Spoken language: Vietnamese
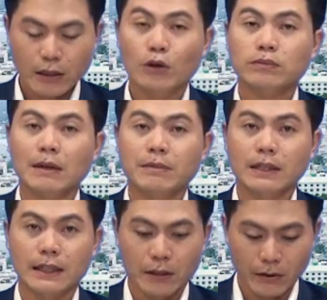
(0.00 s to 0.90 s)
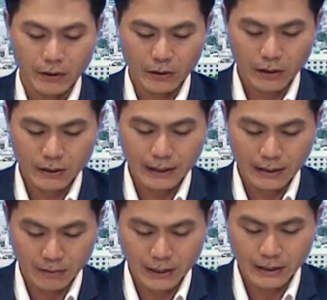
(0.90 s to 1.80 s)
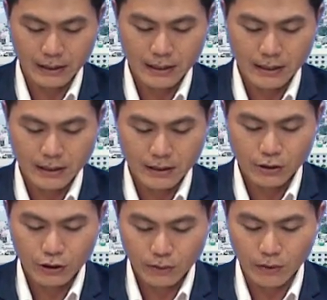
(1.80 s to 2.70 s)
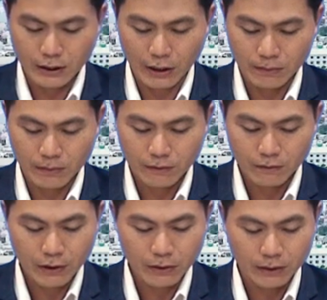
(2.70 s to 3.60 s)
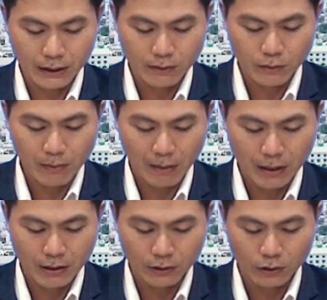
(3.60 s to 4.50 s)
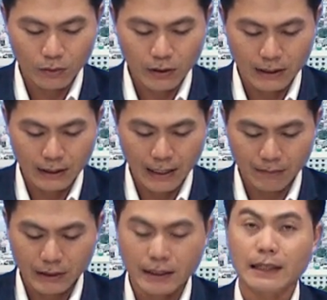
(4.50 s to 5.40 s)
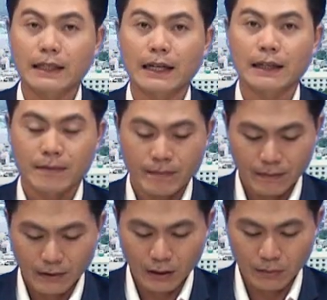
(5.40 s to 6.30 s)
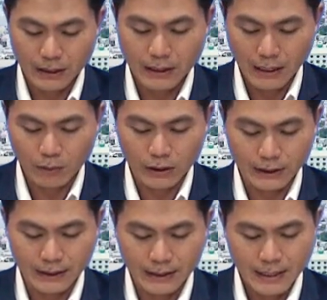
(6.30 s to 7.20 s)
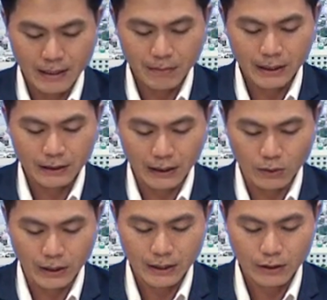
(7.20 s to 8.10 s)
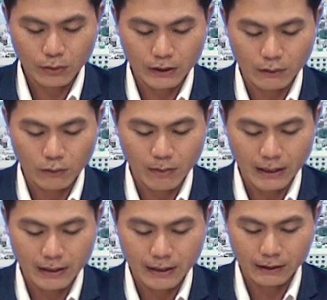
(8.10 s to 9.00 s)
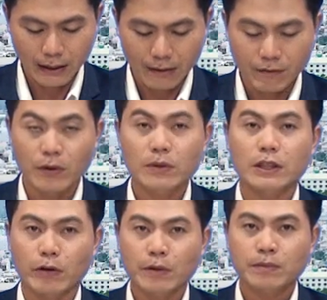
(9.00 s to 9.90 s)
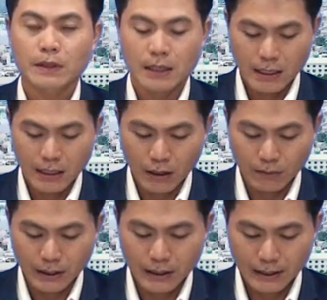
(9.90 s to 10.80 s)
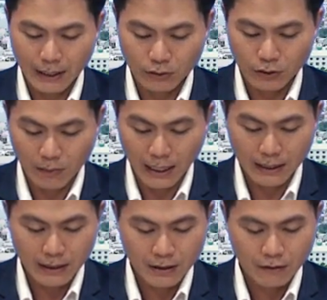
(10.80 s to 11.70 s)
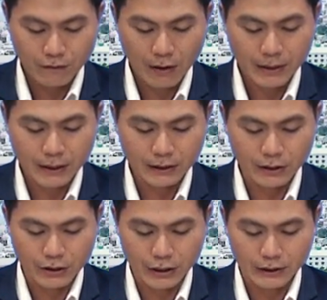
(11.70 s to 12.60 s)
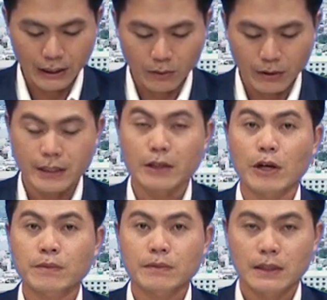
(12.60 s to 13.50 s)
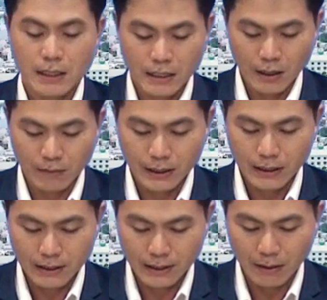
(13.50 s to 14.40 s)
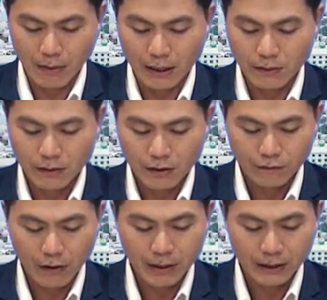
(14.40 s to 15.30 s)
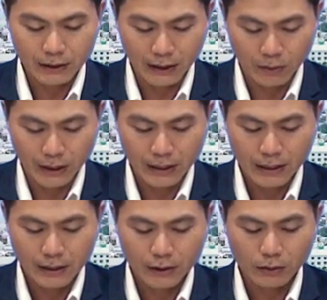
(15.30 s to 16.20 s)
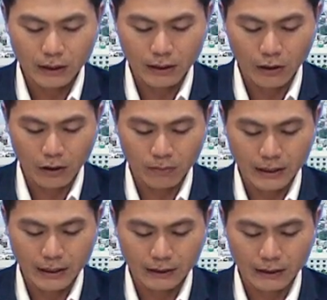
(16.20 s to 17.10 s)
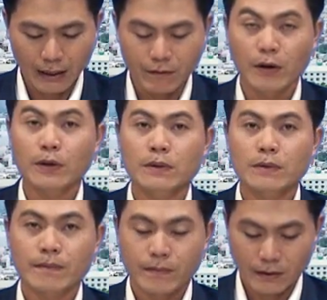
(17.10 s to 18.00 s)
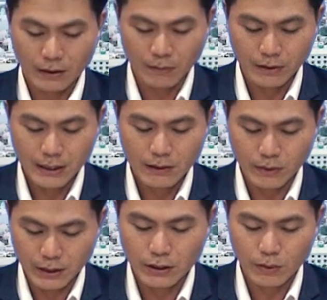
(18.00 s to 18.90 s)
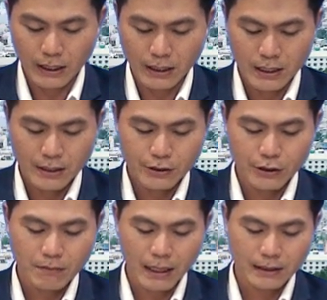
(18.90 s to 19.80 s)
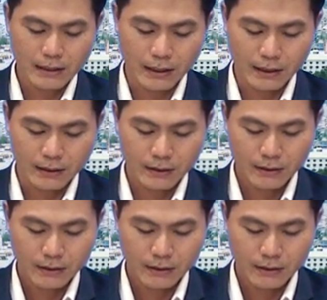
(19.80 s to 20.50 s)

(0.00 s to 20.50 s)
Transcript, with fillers: Cùng tham dự ngày hội có các đồng chí Trương Quang Trọng, Phó Chủ tịch Ủy ban Mặt trận Tổ quốc Việt Nam tỉnh An Giang, đồng chí Lâm Quang Thi, Bí thư Thành ủy, Chủ tịch Ủy ban nhân dân thành phố Châu Đốc, đồng chí Cao Xuân Bá, Phó Bí thư Thường trực Thành ủy Châu Đốc, đồng chí Đinh Văn Bảo, Phó Bí thư Thành ủy, Chủ tịch Hội đồng nhân dân thành phố đồng chí Quỳnh Chí Quanh, trưởng ban dân vận,